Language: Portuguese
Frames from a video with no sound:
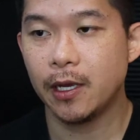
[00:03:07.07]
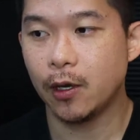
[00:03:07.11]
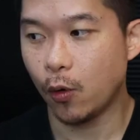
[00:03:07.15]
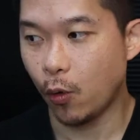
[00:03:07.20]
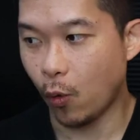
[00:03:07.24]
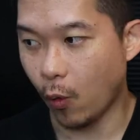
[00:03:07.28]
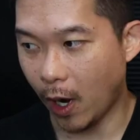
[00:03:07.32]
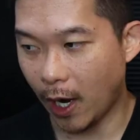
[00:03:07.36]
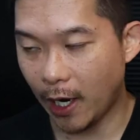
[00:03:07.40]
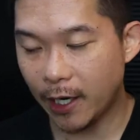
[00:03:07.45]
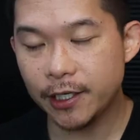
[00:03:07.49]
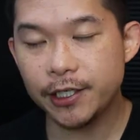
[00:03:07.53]

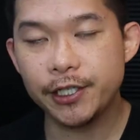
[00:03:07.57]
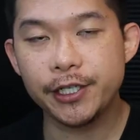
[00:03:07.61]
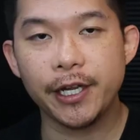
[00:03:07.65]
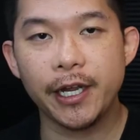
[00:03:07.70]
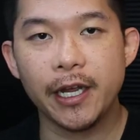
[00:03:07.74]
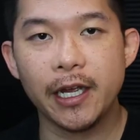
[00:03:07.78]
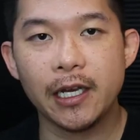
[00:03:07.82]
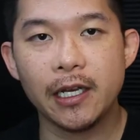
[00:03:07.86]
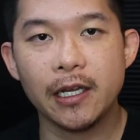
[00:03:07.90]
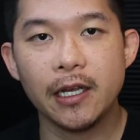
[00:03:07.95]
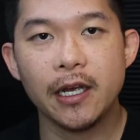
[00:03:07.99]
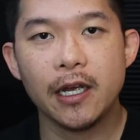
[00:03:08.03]
Guarde
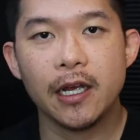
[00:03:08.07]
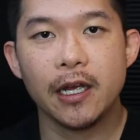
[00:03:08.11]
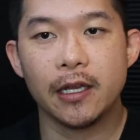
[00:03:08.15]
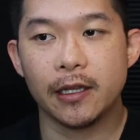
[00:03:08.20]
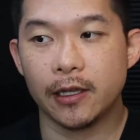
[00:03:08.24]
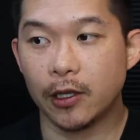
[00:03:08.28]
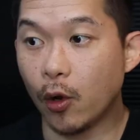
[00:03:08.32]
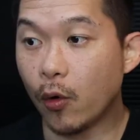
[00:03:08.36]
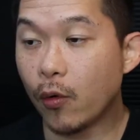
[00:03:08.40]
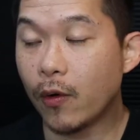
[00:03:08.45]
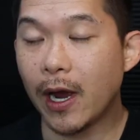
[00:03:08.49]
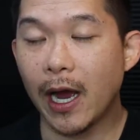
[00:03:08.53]
ele,
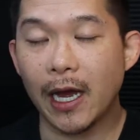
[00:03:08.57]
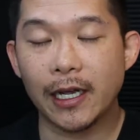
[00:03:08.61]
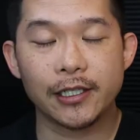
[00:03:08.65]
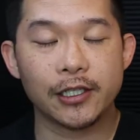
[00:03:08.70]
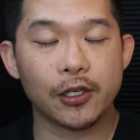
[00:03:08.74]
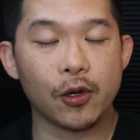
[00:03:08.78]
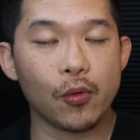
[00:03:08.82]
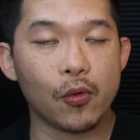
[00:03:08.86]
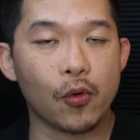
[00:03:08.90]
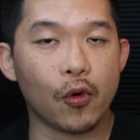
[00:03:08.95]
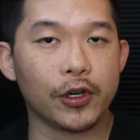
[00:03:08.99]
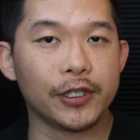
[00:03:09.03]
não
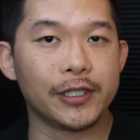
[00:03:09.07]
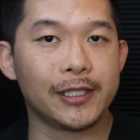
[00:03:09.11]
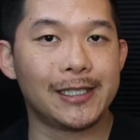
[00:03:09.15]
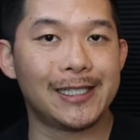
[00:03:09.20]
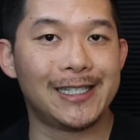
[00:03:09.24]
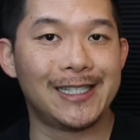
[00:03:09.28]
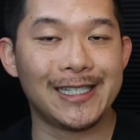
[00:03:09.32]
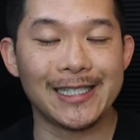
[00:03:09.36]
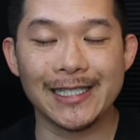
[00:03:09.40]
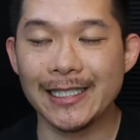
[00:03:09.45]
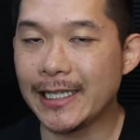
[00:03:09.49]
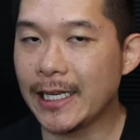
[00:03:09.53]
gaste com coisas
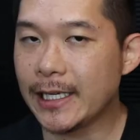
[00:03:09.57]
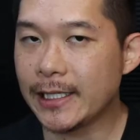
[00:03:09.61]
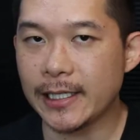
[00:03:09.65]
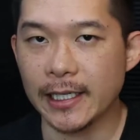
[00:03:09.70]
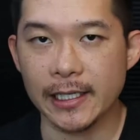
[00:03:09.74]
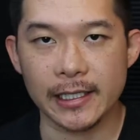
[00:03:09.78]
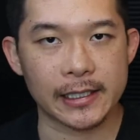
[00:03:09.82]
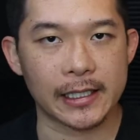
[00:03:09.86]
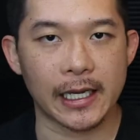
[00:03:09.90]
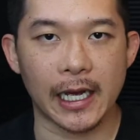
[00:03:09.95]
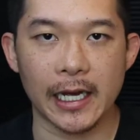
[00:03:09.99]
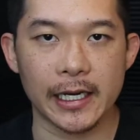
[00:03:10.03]

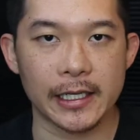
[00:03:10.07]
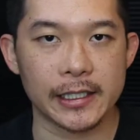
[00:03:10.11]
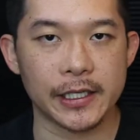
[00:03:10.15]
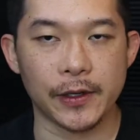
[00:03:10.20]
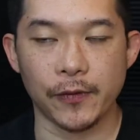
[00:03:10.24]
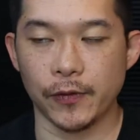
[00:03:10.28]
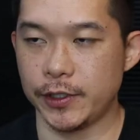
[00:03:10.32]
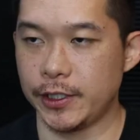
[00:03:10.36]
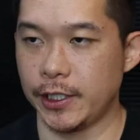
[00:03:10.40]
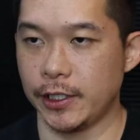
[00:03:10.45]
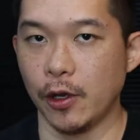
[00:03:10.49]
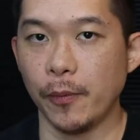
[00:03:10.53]
desnecessárias
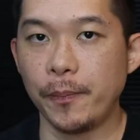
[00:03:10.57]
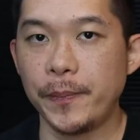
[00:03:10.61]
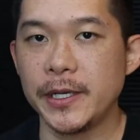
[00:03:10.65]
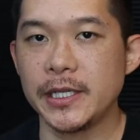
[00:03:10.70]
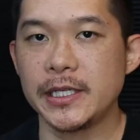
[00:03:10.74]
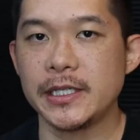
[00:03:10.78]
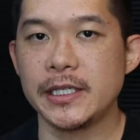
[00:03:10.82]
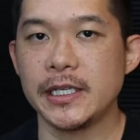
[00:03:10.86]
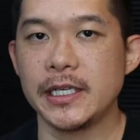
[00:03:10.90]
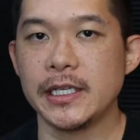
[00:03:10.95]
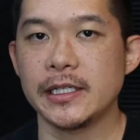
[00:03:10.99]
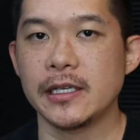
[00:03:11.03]
que você não
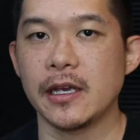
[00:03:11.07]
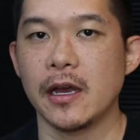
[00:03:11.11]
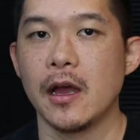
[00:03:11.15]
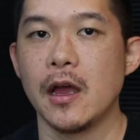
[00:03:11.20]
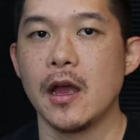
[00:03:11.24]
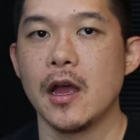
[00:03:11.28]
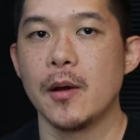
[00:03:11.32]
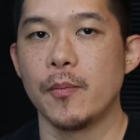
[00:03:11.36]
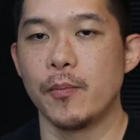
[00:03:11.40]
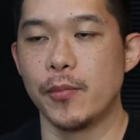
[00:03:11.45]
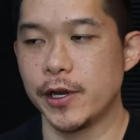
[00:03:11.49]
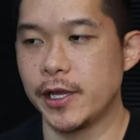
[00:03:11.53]
precisa,
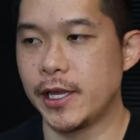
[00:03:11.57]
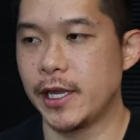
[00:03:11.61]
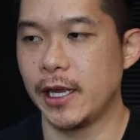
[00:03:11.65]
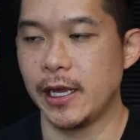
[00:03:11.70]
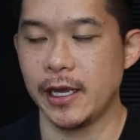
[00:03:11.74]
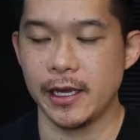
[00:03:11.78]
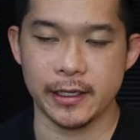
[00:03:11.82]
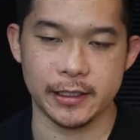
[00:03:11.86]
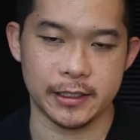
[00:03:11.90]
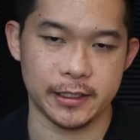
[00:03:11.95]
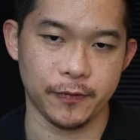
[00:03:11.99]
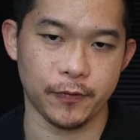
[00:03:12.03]

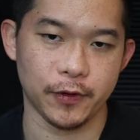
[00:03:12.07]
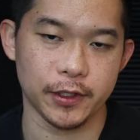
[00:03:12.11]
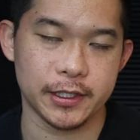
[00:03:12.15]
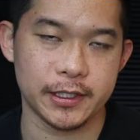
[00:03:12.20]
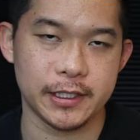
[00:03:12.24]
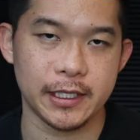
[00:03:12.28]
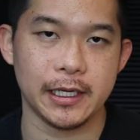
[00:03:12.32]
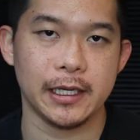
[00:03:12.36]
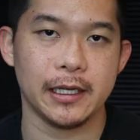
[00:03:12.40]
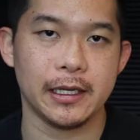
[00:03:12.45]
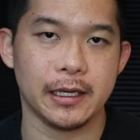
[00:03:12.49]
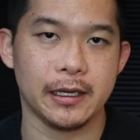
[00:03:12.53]
porque se
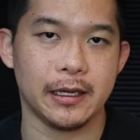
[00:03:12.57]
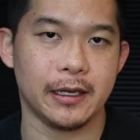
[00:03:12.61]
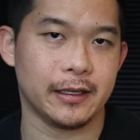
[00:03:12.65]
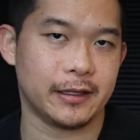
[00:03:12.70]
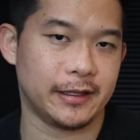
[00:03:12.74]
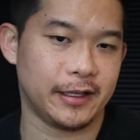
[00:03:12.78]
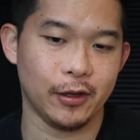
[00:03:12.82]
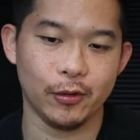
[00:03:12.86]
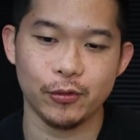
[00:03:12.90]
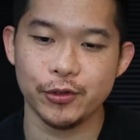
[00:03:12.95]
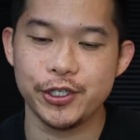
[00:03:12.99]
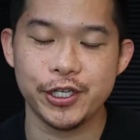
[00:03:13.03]
você eh,
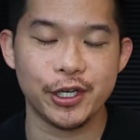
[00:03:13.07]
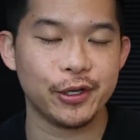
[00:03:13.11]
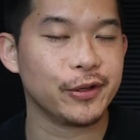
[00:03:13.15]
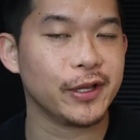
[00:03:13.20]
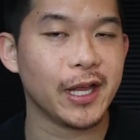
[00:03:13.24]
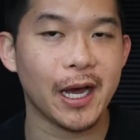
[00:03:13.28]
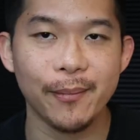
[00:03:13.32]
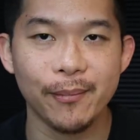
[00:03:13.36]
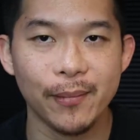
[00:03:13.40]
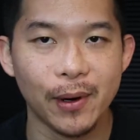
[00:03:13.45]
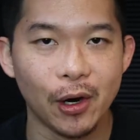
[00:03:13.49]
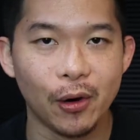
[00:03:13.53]
tem um dinheiro
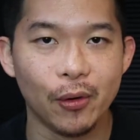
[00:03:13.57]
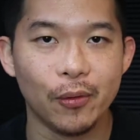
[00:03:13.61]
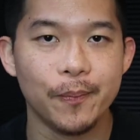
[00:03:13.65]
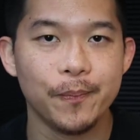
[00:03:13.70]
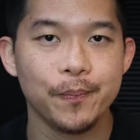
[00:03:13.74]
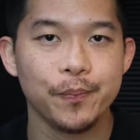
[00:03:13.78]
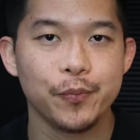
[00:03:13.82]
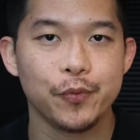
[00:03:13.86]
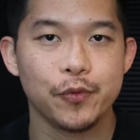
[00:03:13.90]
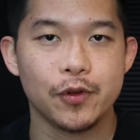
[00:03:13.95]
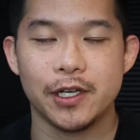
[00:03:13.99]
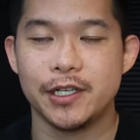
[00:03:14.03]
na mão,
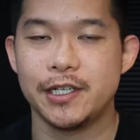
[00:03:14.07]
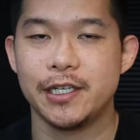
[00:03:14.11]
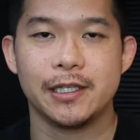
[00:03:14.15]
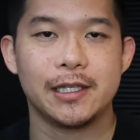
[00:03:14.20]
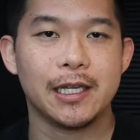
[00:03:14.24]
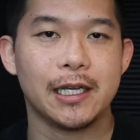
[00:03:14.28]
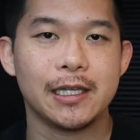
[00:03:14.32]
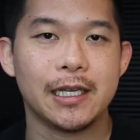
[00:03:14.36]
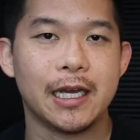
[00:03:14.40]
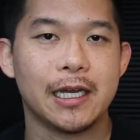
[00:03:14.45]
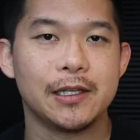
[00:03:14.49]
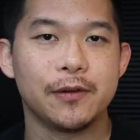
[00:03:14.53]
não
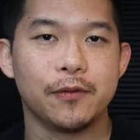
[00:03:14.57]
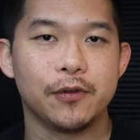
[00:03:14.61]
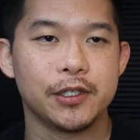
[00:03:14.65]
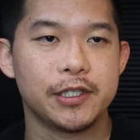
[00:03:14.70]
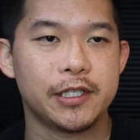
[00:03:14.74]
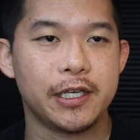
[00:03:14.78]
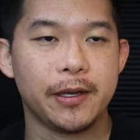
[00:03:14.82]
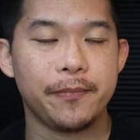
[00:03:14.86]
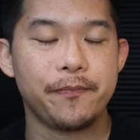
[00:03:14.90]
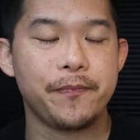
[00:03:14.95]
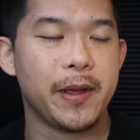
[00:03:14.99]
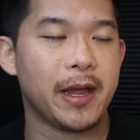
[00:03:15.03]
adianta nada
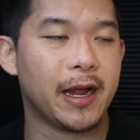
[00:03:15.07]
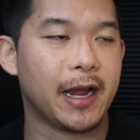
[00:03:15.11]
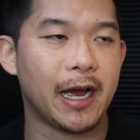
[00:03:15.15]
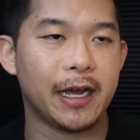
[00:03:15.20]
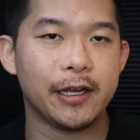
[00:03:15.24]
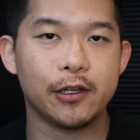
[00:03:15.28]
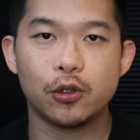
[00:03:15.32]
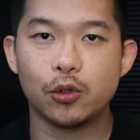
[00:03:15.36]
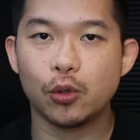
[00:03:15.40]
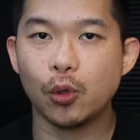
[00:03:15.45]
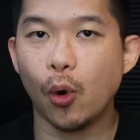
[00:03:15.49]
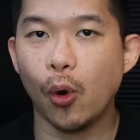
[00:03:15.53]
você pegar
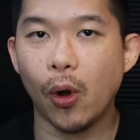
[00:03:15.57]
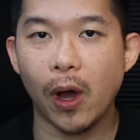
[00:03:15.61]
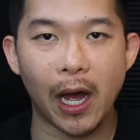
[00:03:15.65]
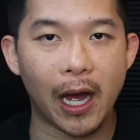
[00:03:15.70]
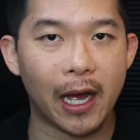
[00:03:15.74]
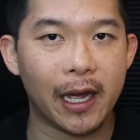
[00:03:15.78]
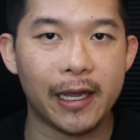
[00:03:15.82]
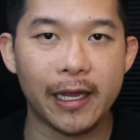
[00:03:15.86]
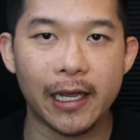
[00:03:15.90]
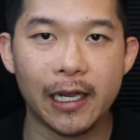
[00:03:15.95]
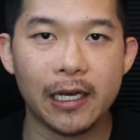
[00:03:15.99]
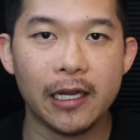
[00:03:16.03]
e
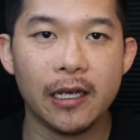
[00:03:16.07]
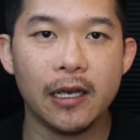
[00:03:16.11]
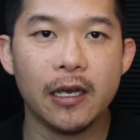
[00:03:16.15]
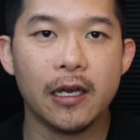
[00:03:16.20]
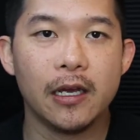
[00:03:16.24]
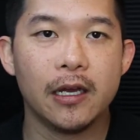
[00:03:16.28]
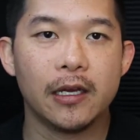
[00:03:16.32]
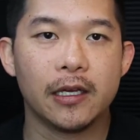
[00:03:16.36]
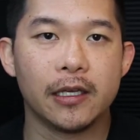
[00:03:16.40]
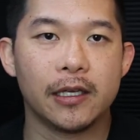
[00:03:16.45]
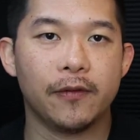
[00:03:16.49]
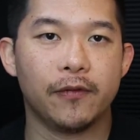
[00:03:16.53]
torrar ele,
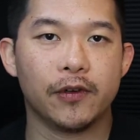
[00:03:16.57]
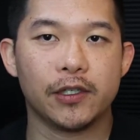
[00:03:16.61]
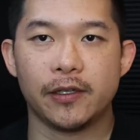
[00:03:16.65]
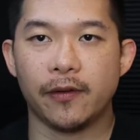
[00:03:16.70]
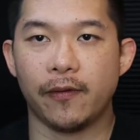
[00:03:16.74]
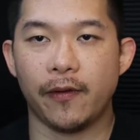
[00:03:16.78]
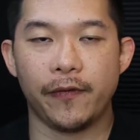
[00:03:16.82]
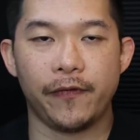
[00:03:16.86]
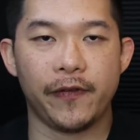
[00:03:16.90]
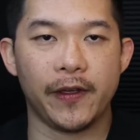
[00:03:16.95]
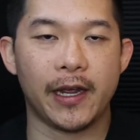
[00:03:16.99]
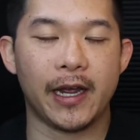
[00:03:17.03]
que você
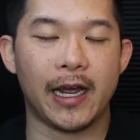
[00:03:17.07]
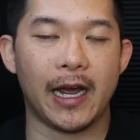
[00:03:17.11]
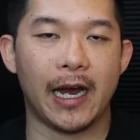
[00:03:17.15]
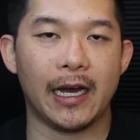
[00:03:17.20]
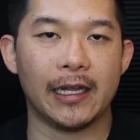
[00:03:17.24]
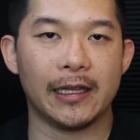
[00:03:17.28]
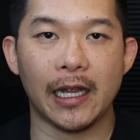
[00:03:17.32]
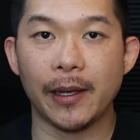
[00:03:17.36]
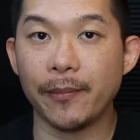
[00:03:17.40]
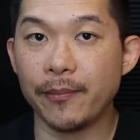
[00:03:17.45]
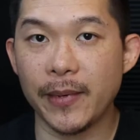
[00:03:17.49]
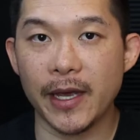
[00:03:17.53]
vai
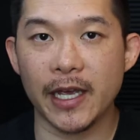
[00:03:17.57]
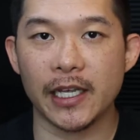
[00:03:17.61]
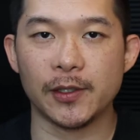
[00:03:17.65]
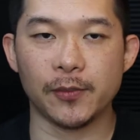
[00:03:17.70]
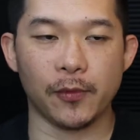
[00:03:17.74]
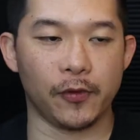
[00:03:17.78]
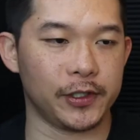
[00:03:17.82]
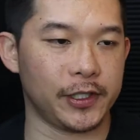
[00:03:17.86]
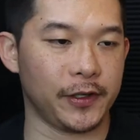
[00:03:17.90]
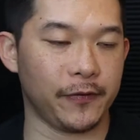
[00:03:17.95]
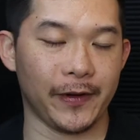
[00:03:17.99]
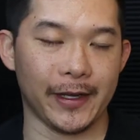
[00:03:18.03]
ficar na
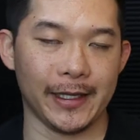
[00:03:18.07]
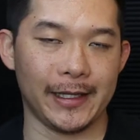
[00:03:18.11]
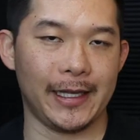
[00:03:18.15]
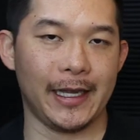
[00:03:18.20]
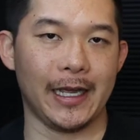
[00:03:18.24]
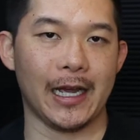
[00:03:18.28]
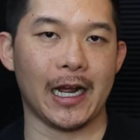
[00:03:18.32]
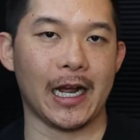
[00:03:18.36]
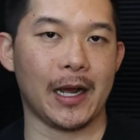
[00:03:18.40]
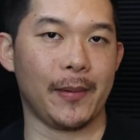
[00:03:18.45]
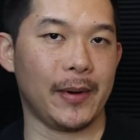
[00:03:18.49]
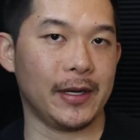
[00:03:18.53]
mesma, você vai
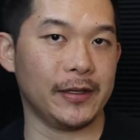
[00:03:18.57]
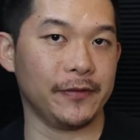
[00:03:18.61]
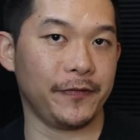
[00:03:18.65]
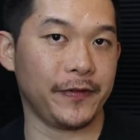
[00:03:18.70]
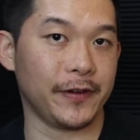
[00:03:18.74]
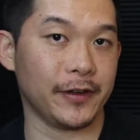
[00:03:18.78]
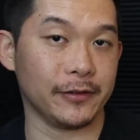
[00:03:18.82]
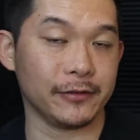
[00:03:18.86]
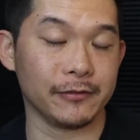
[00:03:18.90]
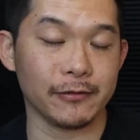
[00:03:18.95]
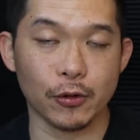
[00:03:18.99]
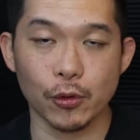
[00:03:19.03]
ter acabado
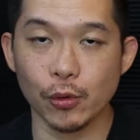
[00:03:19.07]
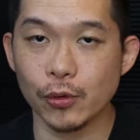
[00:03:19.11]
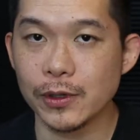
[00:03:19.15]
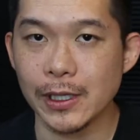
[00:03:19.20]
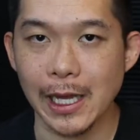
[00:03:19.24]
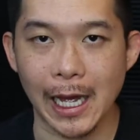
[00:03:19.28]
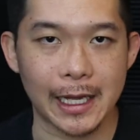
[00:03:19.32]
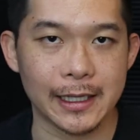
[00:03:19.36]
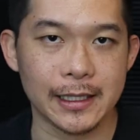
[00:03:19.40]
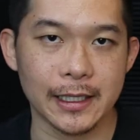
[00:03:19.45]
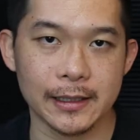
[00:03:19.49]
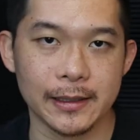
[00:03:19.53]
ficando com
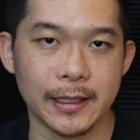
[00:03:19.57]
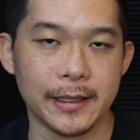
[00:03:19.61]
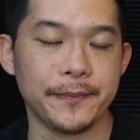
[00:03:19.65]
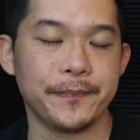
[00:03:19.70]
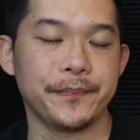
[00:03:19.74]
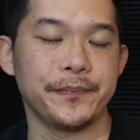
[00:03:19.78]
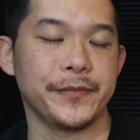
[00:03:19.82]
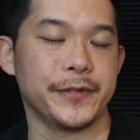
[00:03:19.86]
nada, né?